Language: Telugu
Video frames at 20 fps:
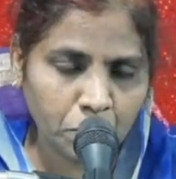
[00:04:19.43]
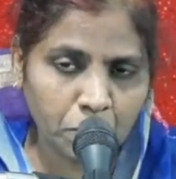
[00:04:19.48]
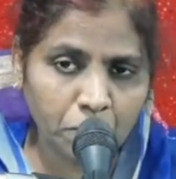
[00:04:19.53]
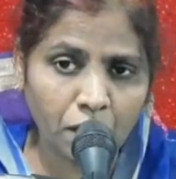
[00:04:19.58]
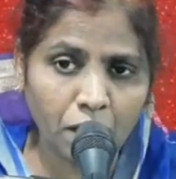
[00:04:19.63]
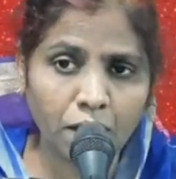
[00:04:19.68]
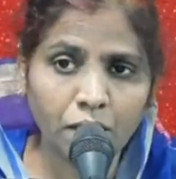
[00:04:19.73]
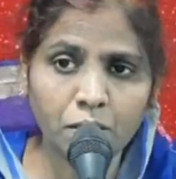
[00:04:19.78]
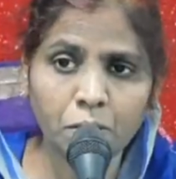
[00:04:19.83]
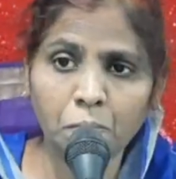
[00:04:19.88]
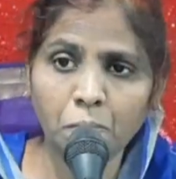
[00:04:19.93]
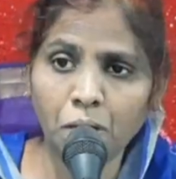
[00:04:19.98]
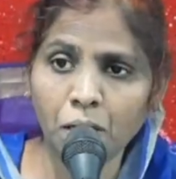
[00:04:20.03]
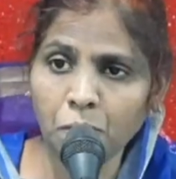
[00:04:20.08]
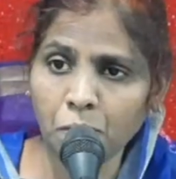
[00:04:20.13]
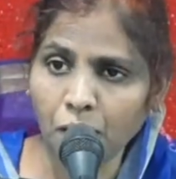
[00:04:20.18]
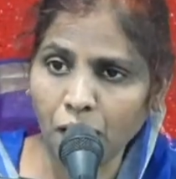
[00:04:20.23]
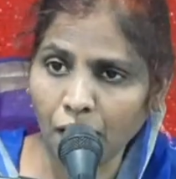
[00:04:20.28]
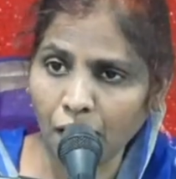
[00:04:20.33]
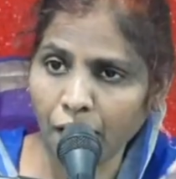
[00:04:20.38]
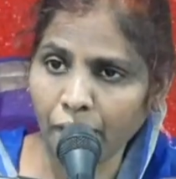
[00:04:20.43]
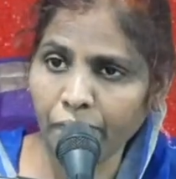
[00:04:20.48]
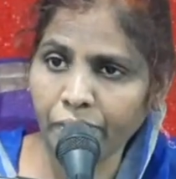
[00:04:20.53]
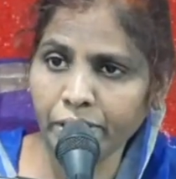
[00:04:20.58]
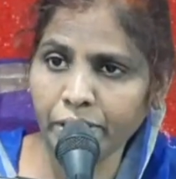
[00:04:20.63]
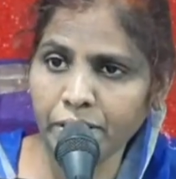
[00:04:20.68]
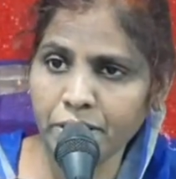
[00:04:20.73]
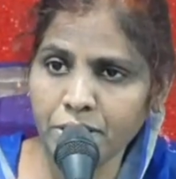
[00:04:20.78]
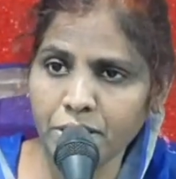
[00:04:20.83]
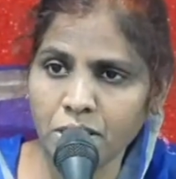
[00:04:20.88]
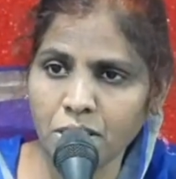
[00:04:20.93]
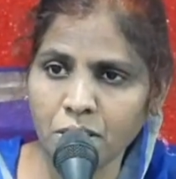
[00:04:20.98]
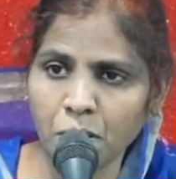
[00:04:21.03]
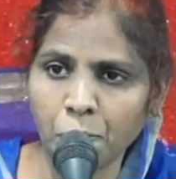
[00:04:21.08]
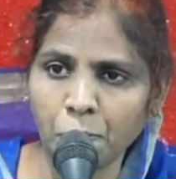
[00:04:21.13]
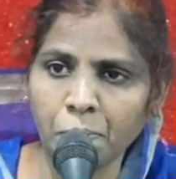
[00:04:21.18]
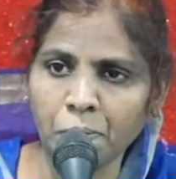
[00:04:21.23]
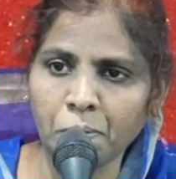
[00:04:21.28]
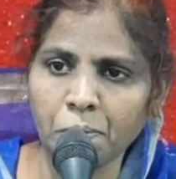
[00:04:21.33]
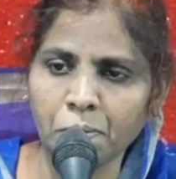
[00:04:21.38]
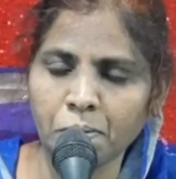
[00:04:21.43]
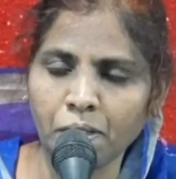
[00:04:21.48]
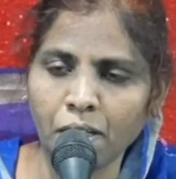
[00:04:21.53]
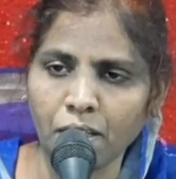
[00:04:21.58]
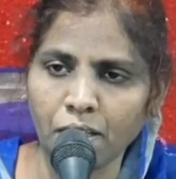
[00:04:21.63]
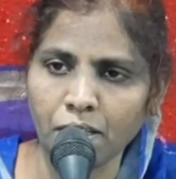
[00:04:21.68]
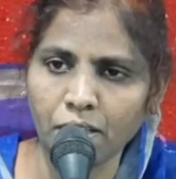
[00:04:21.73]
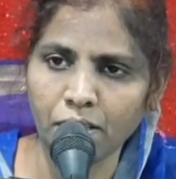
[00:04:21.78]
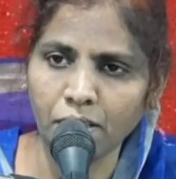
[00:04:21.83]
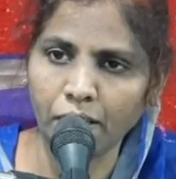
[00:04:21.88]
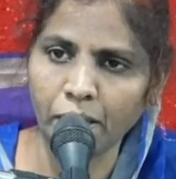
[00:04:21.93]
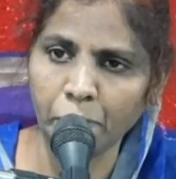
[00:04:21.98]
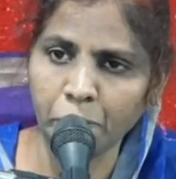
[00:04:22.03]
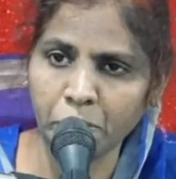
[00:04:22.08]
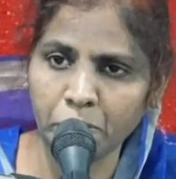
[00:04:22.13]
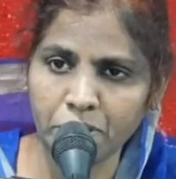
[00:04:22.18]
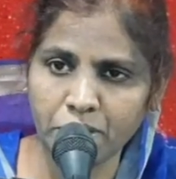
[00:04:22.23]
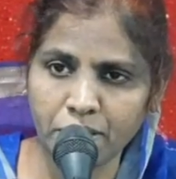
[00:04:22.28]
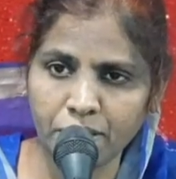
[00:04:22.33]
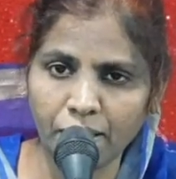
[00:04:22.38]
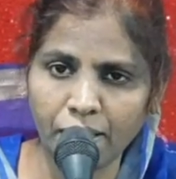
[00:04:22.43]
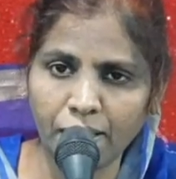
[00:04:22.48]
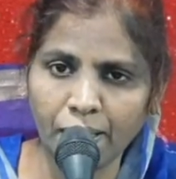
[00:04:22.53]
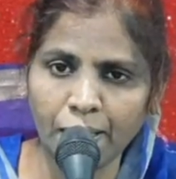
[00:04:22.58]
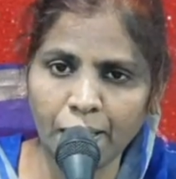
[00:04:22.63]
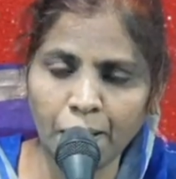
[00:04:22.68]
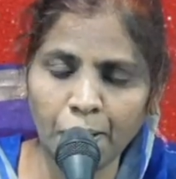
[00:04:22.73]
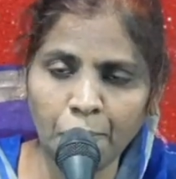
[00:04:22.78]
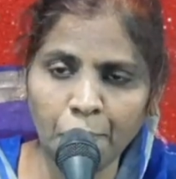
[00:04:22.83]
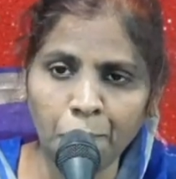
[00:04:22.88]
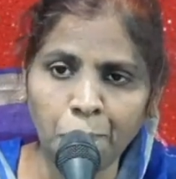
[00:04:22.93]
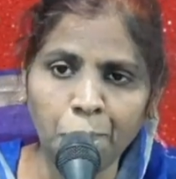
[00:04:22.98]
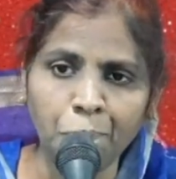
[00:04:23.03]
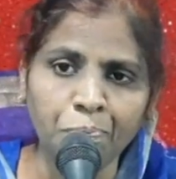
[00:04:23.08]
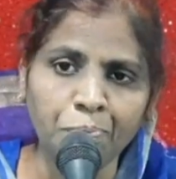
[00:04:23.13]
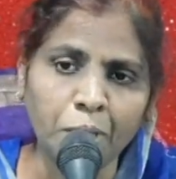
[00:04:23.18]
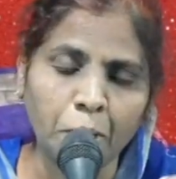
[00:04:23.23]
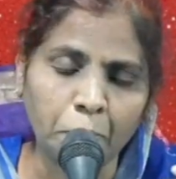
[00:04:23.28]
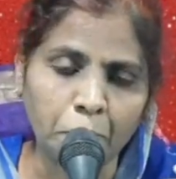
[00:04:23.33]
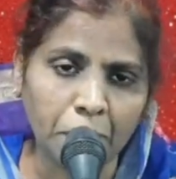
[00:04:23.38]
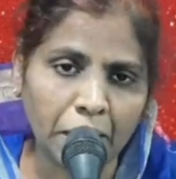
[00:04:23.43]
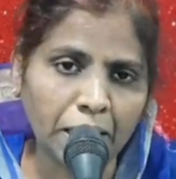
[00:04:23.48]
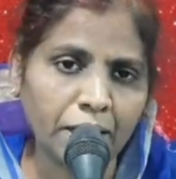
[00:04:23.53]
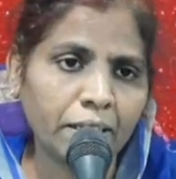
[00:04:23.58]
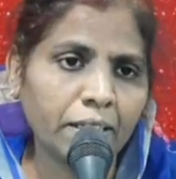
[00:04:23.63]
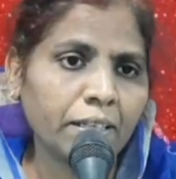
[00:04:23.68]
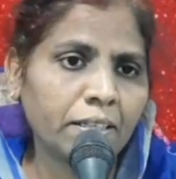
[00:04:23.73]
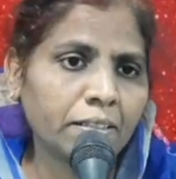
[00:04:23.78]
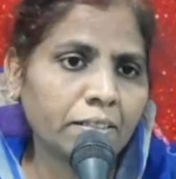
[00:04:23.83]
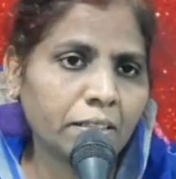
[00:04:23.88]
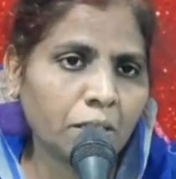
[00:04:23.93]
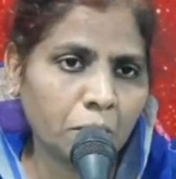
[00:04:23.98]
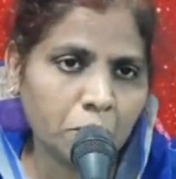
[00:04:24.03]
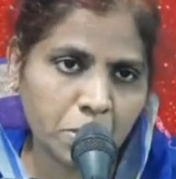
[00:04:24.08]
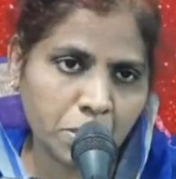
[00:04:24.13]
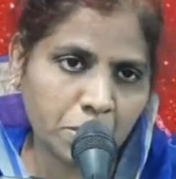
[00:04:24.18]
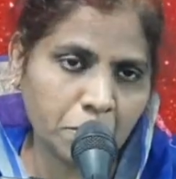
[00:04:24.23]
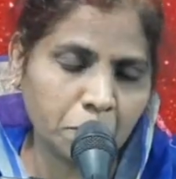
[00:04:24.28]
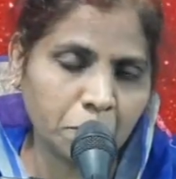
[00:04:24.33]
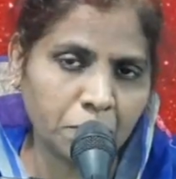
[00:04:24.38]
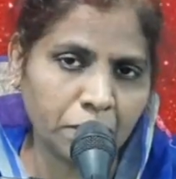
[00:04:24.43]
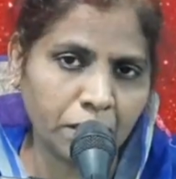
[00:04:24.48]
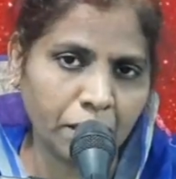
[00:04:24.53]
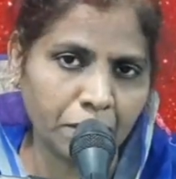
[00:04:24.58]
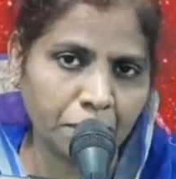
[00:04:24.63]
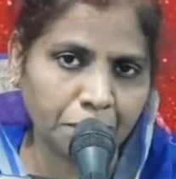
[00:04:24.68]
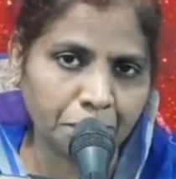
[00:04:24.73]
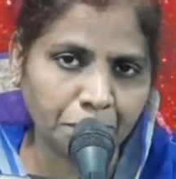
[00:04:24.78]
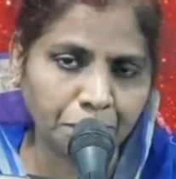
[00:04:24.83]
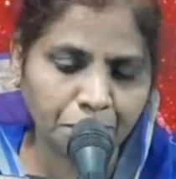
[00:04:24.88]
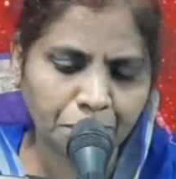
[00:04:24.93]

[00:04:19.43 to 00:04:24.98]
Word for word: దురాత్మలు ఆవరించినప్పుడు కూడా ఏమొస్తాయండి బలహీనతలు వస్తూ ఉంటాయి